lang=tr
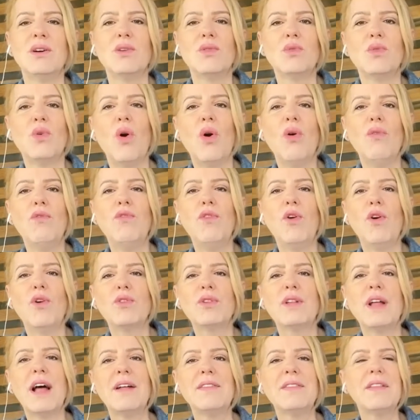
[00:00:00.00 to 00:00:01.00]

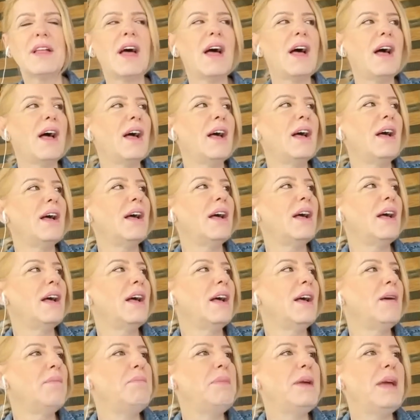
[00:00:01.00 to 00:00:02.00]
konfordan da
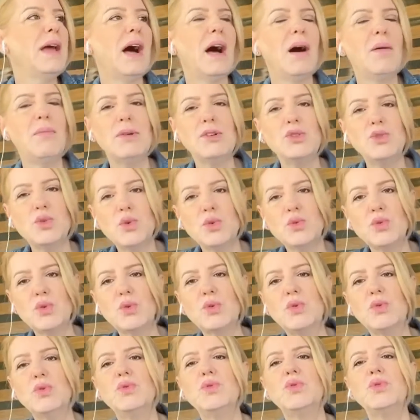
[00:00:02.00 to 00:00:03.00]
bir ama çocuk
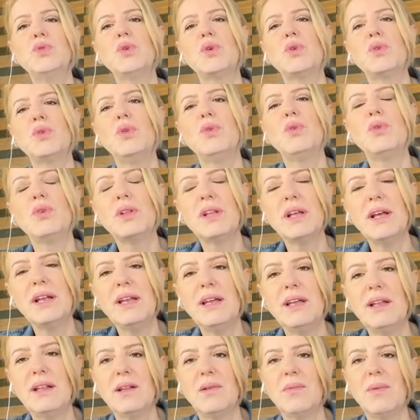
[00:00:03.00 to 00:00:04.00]
küçüklükten
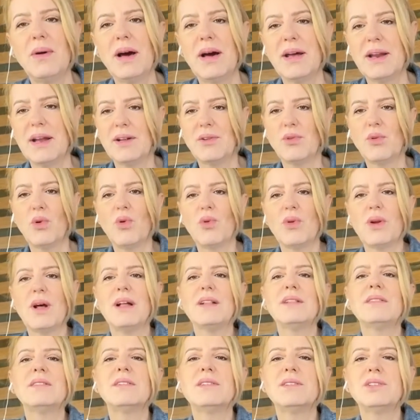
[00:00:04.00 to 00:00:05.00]
itibaren
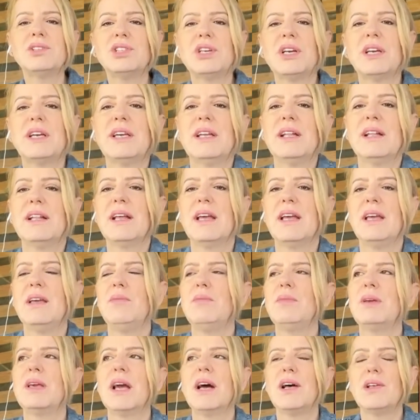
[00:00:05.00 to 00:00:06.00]
orantılı şekilde
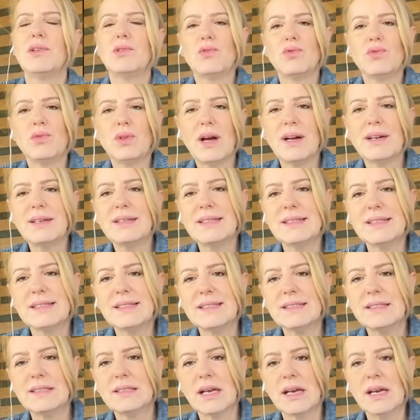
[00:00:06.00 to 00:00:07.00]
imkan
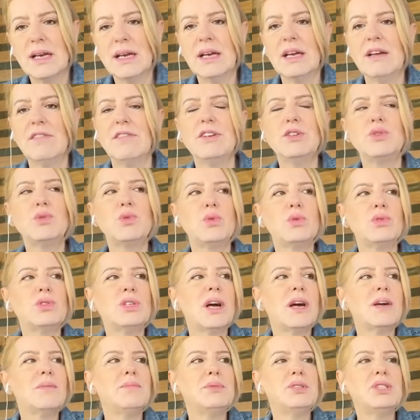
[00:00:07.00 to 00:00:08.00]
sunarsanız ve
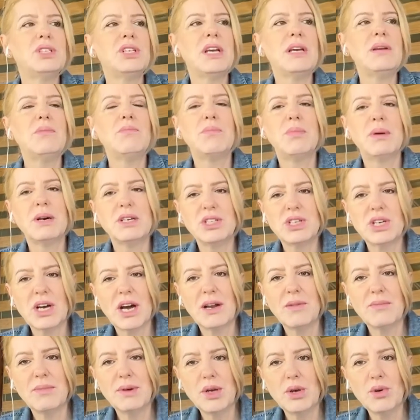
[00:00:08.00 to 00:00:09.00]
çocuğa bir şeyi
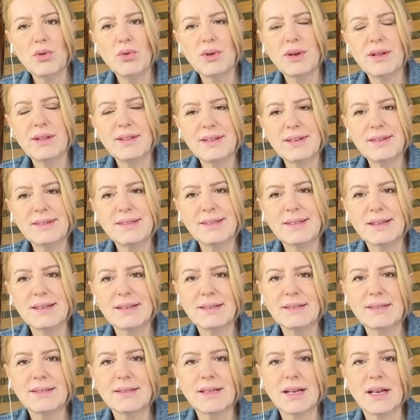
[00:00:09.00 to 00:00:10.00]
başarmayı
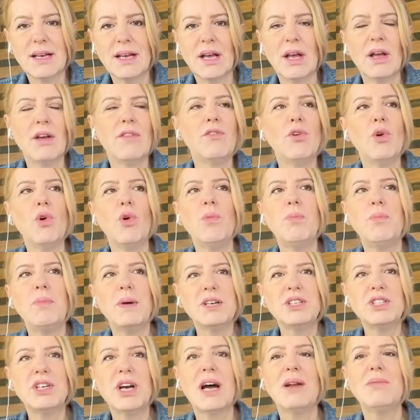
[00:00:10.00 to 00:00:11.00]
öğretirseniz ve o
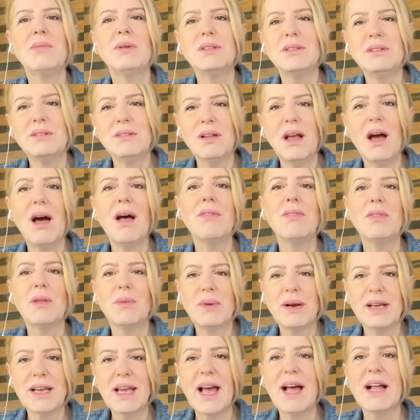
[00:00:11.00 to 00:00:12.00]
başarmanın ne
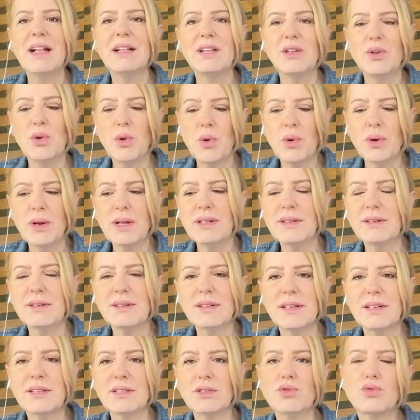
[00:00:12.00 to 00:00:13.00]
anlama geldiğini
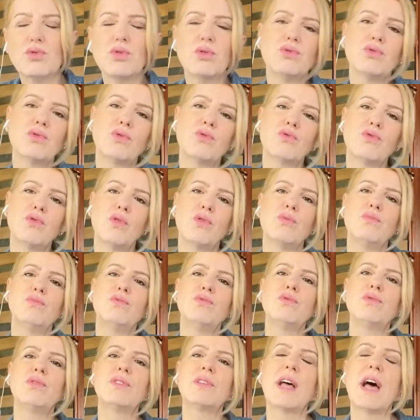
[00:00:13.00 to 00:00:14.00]
öğrenirseniz çocuk
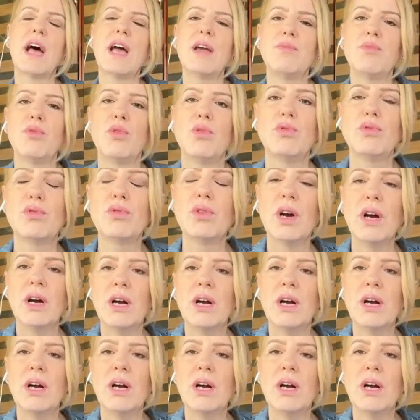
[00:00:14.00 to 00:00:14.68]
sorumluluk sahibi olur.